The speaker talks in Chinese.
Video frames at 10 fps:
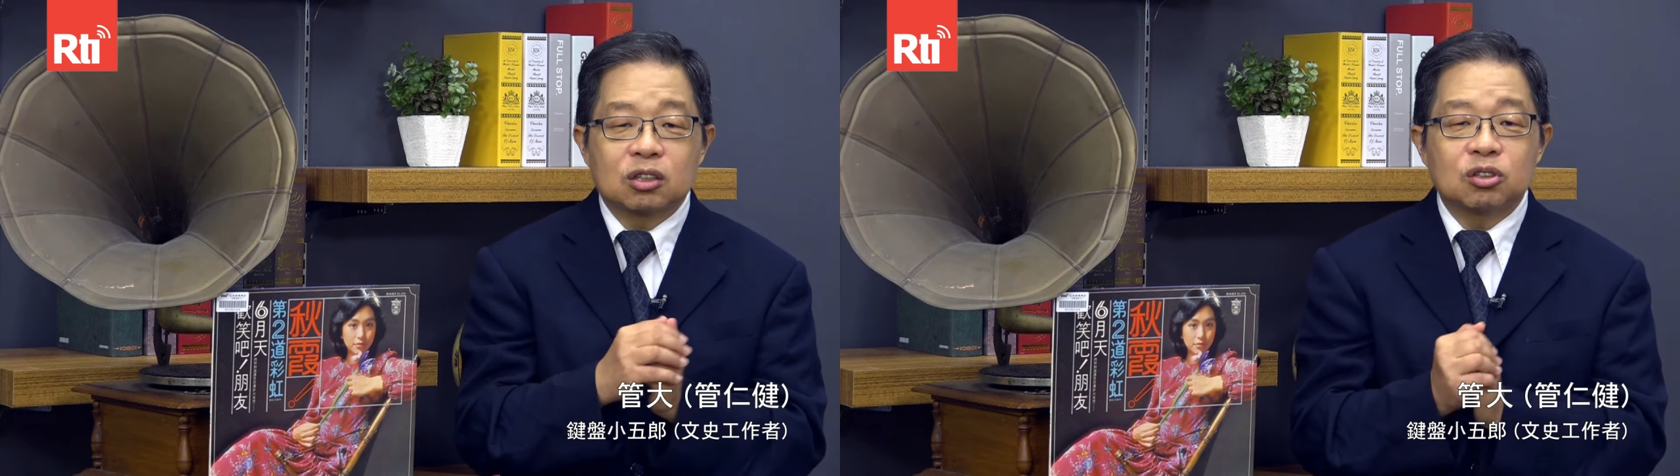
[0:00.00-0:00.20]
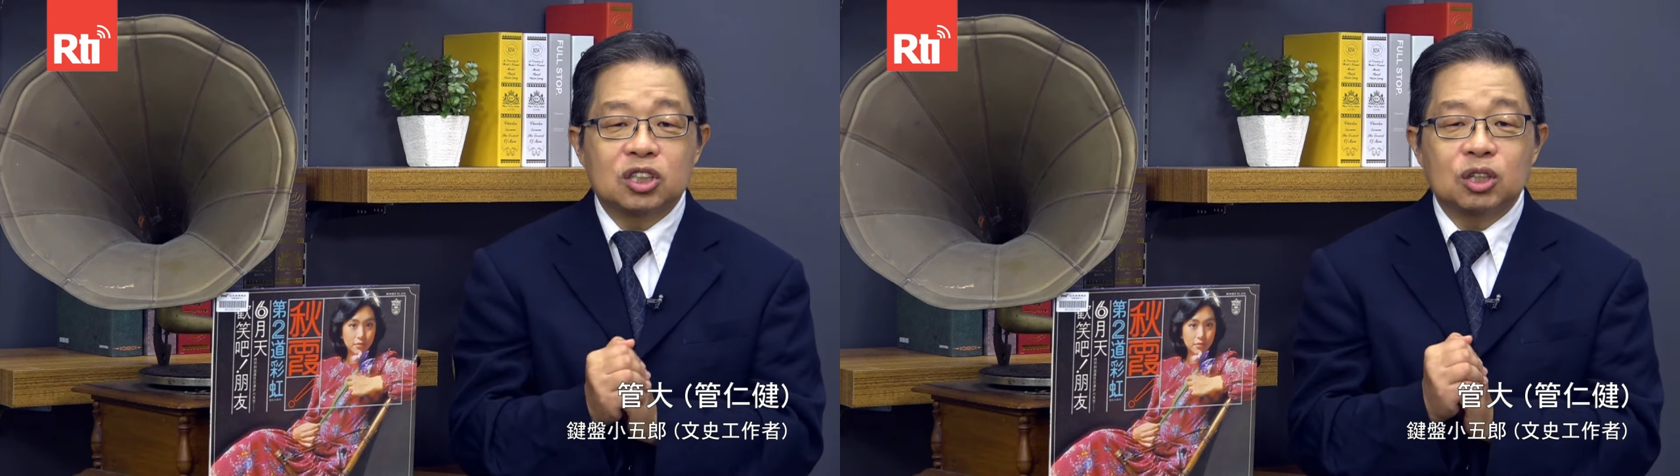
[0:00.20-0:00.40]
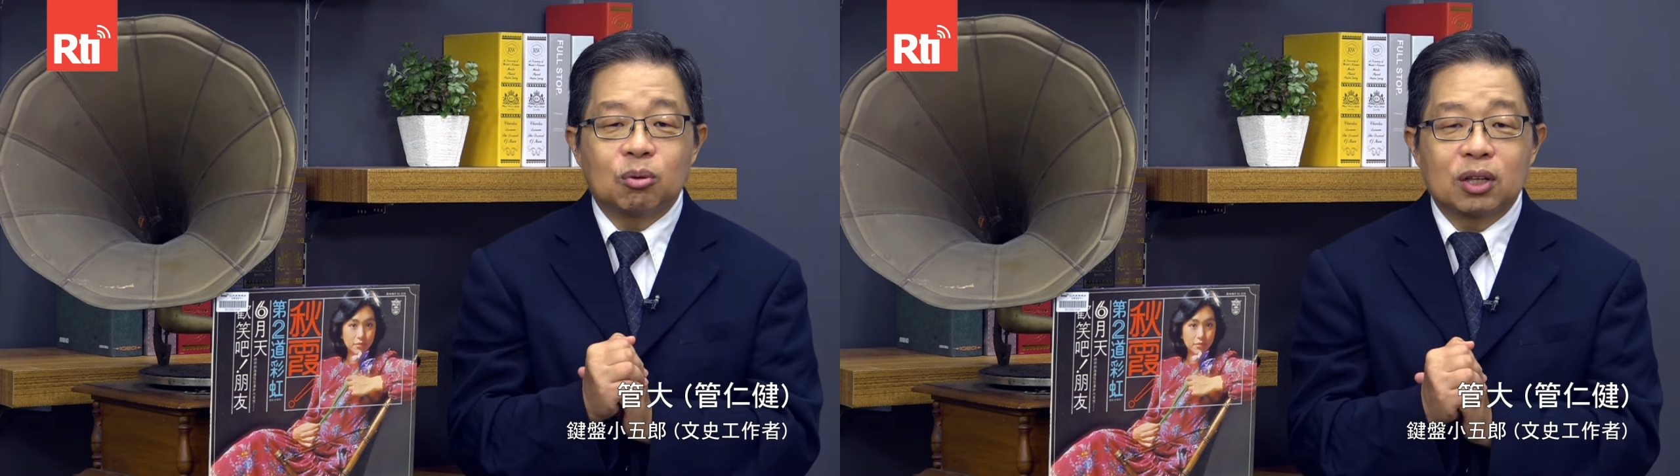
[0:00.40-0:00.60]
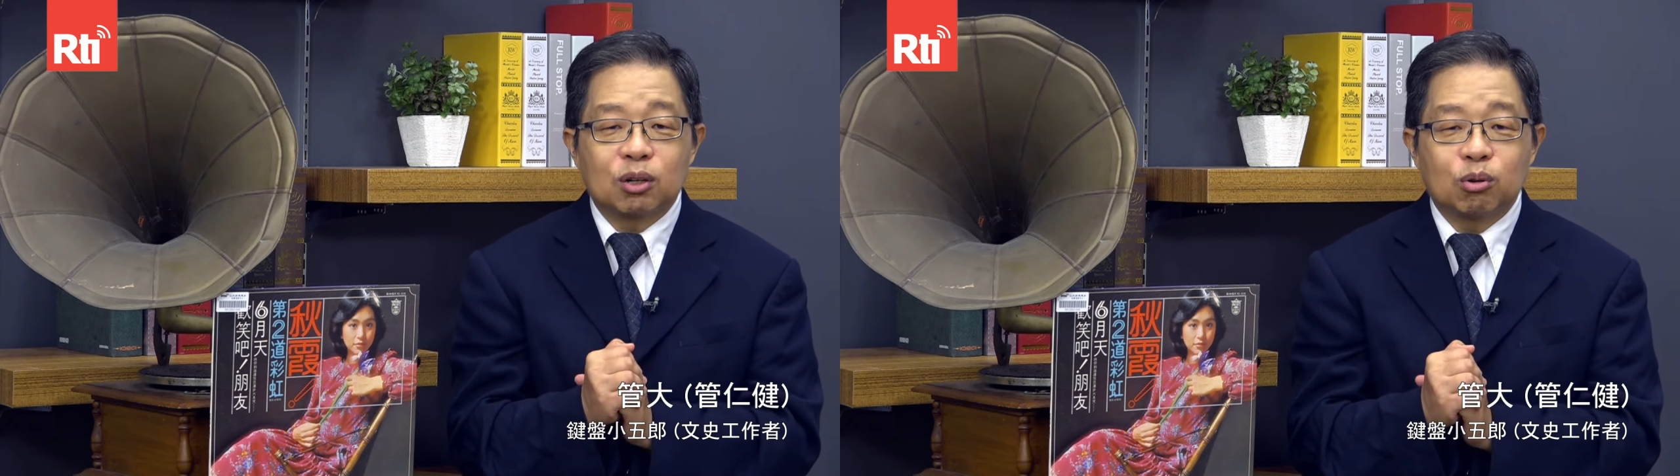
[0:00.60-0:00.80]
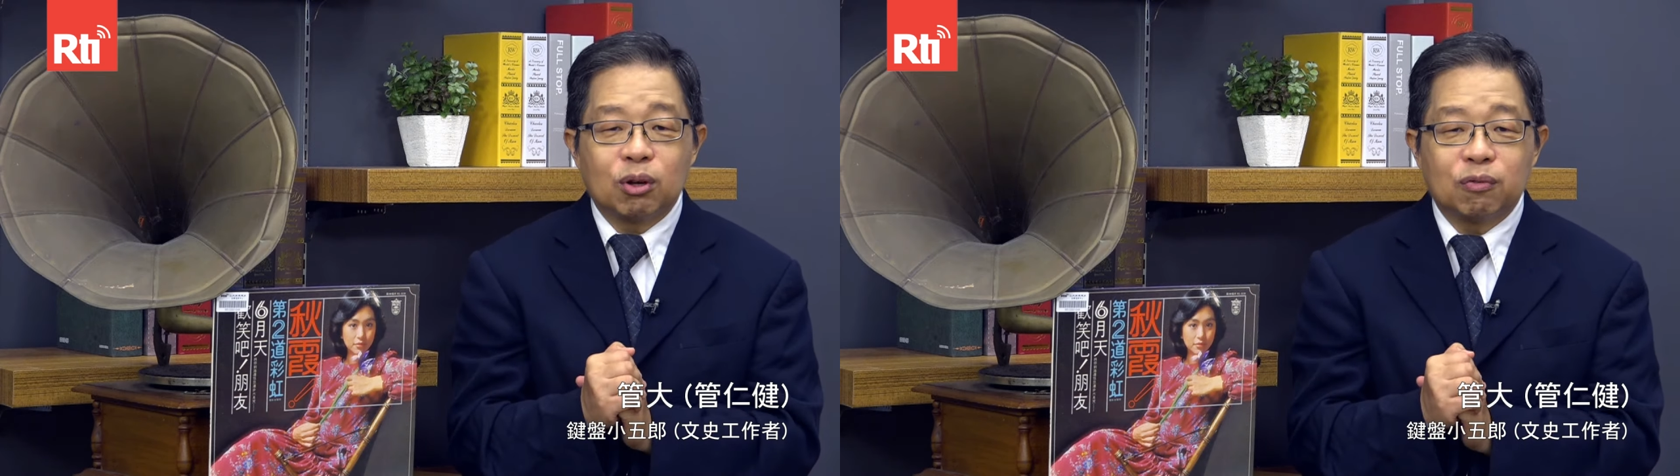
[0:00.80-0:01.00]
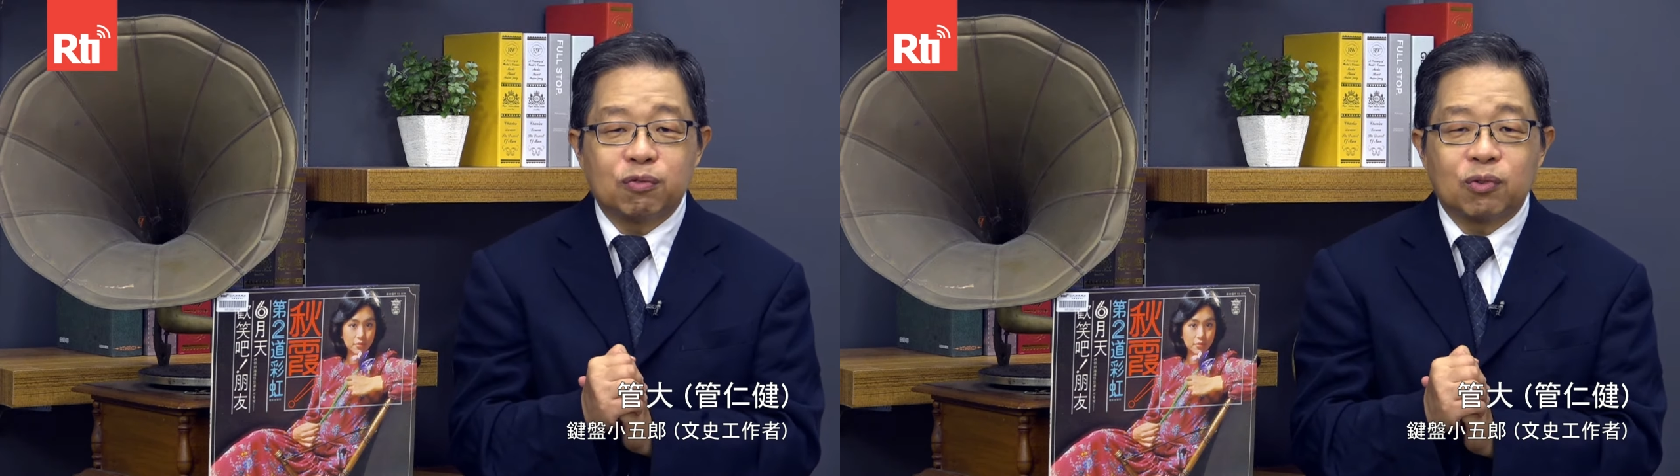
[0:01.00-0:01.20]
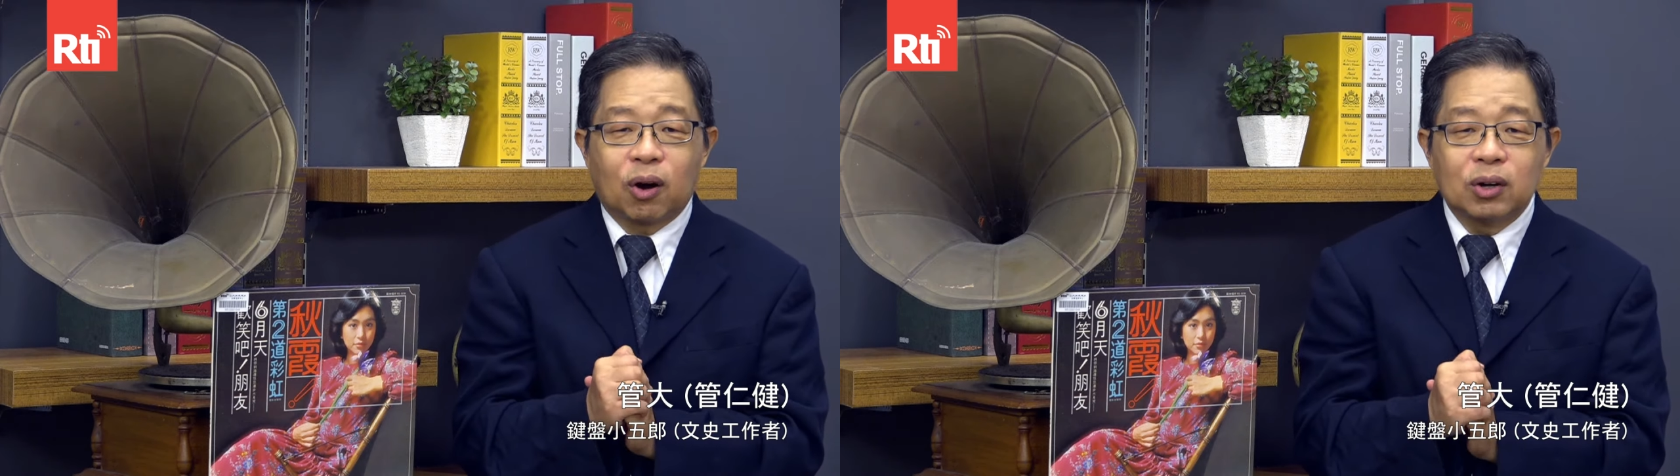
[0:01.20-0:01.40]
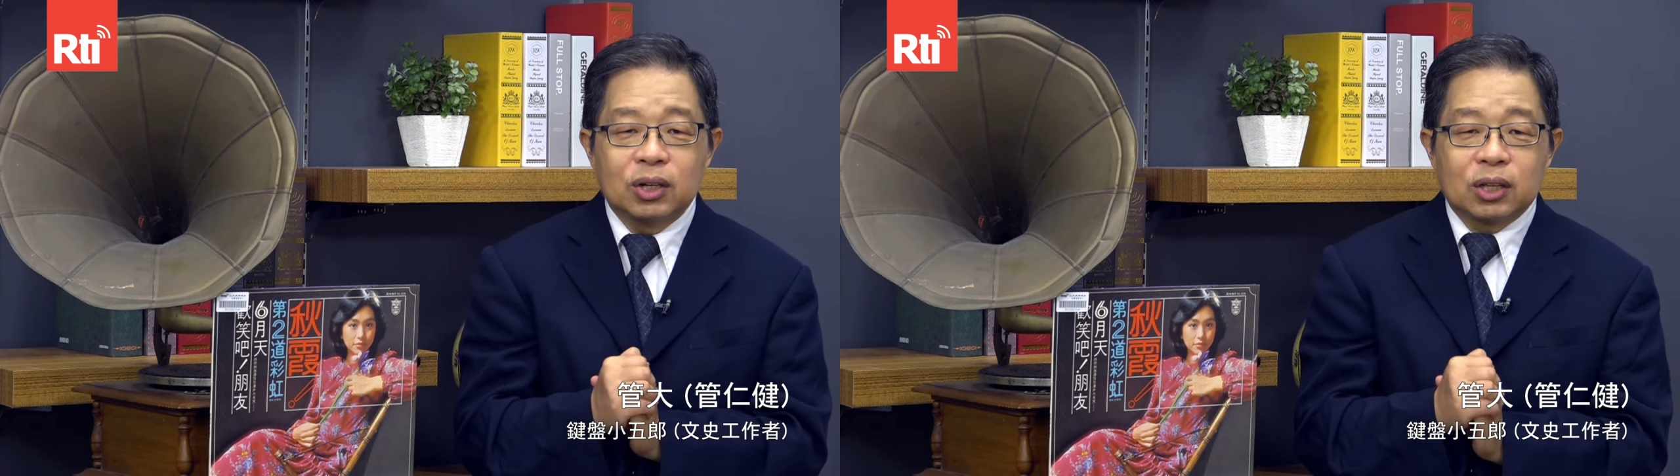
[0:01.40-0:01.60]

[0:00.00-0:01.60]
能够尽快的恢复啊。